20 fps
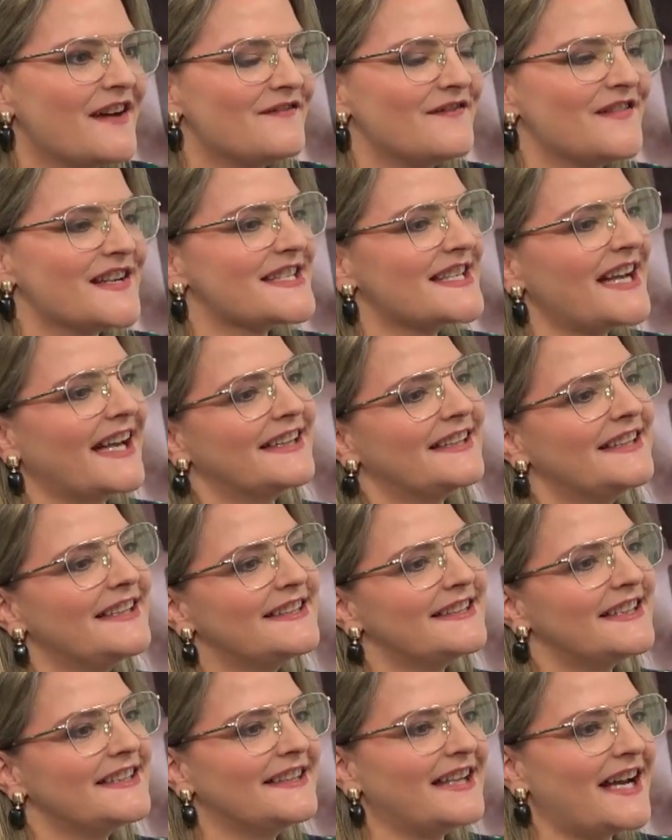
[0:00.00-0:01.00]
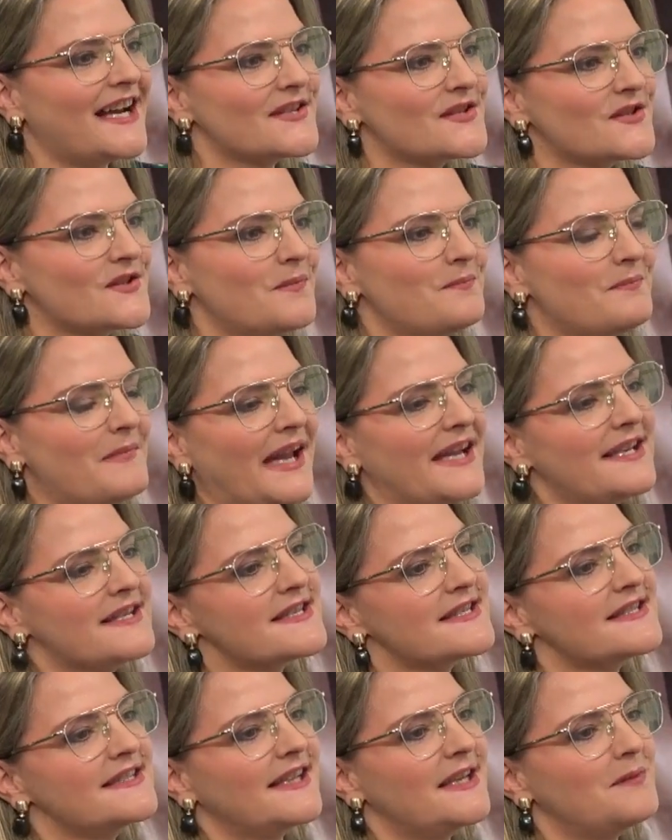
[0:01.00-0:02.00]
Was hat dich denn da so am
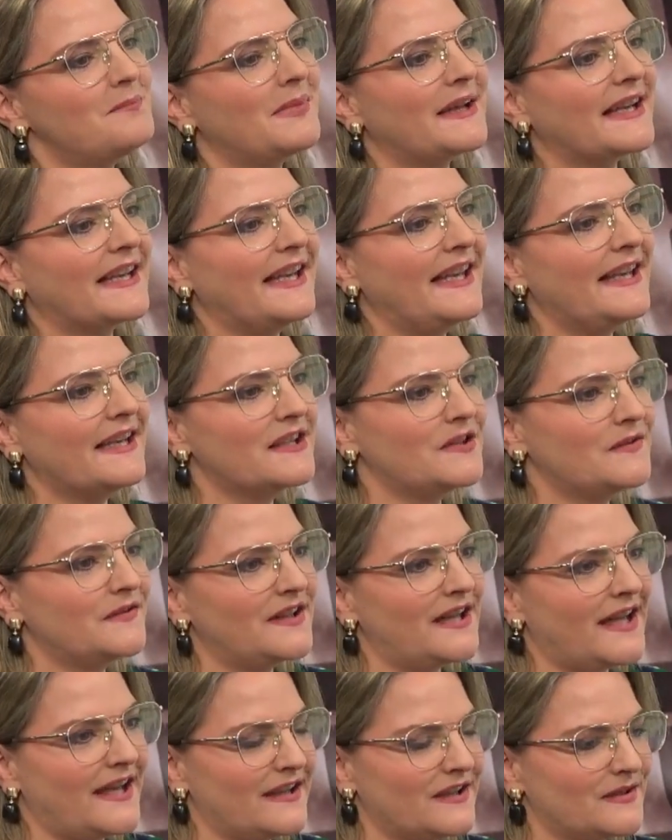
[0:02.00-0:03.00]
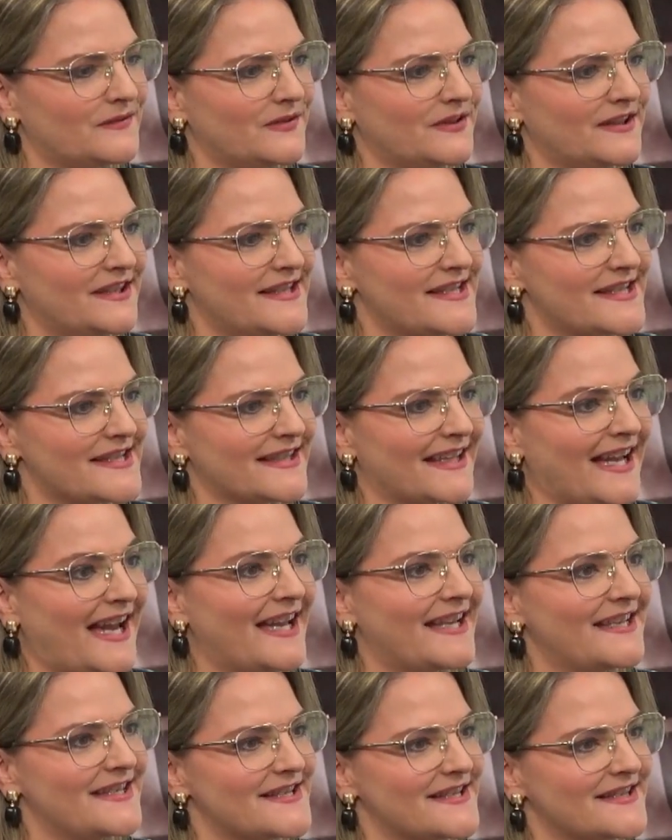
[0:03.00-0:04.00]
meisten geprägt, vielleicht von diesen
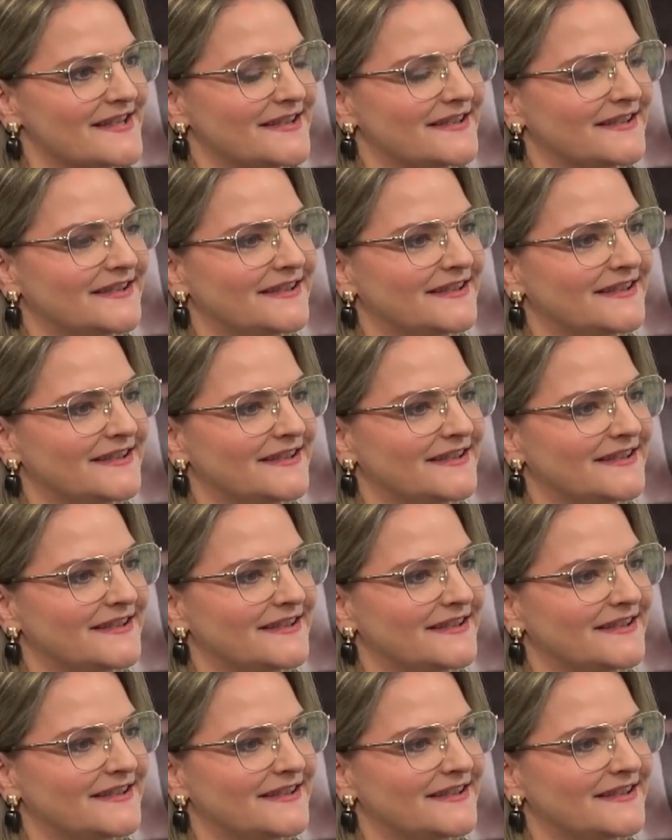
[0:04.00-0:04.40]
Reisen?